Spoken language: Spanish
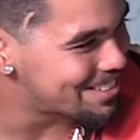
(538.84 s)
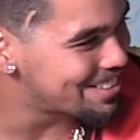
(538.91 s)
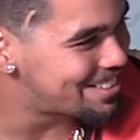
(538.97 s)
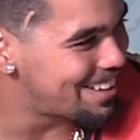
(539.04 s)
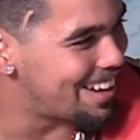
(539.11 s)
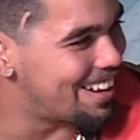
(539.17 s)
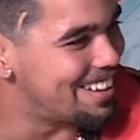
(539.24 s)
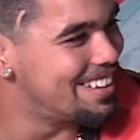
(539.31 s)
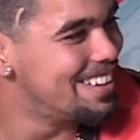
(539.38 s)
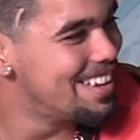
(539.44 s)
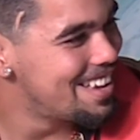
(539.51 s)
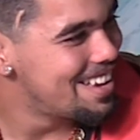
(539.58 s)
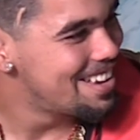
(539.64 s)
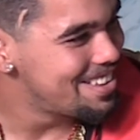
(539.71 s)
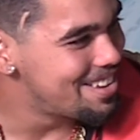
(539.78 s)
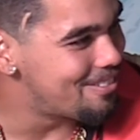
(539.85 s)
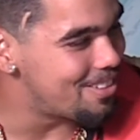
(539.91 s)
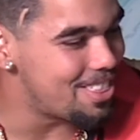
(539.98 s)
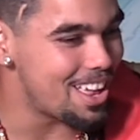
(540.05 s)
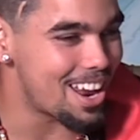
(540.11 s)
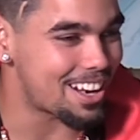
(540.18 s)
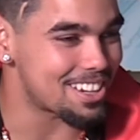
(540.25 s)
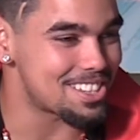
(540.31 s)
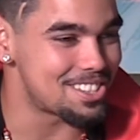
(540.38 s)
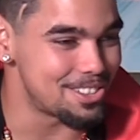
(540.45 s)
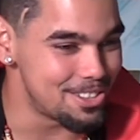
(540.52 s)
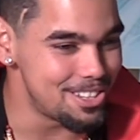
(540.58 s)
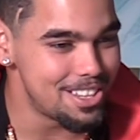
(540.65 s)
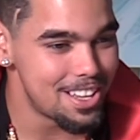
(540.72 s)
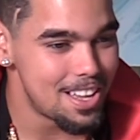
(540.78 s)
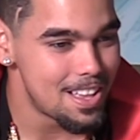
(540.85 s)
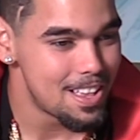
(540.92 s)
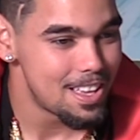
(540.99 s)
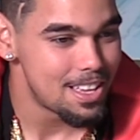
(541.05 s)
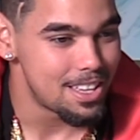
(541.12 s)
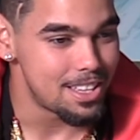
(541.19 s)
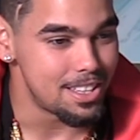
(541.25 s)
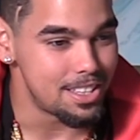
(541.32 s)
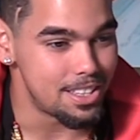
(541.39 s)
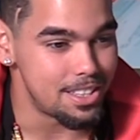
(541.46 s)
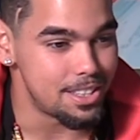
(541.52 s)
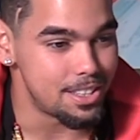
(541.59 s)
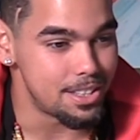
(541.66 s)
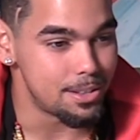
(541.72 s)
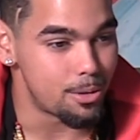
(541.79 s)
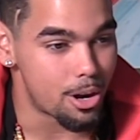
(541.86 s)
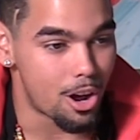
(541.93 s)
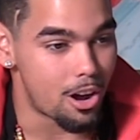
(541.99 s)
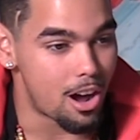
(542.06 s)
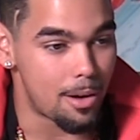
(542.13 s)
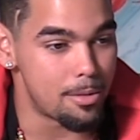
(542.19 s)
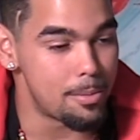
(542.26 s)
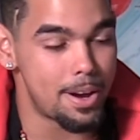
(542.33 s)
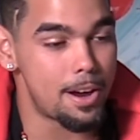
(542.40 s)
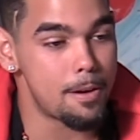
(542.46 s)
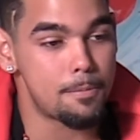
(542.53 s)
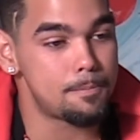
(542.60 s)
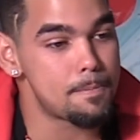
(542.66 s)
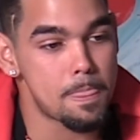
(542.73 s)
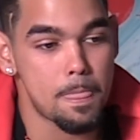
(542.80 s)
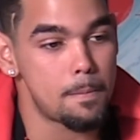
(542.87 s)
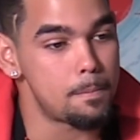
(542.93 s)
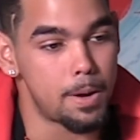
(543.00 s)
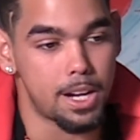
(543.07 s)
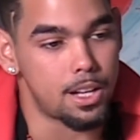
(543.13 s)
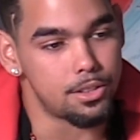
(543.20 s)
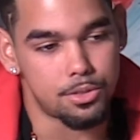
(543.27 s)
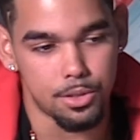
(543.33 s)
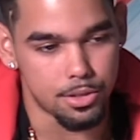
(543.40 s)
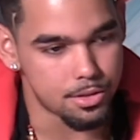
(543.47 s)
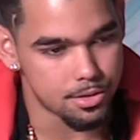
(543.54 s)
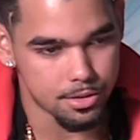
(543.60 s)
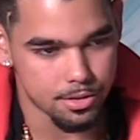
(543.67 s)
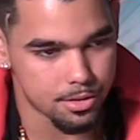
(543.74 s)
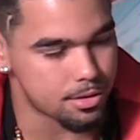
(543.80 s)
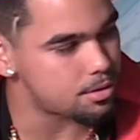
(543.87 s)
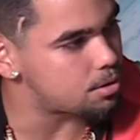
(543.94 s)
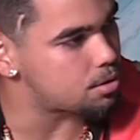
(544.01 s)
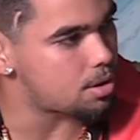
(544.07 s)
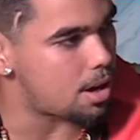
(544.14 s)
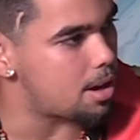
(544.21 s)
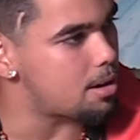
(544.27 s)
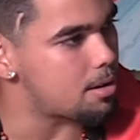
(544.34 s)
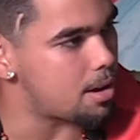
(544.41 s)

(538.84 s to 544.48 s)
Tú sabes, yo en verdad la recibí. Y bueno, a mí me, me encantó, tú sabes,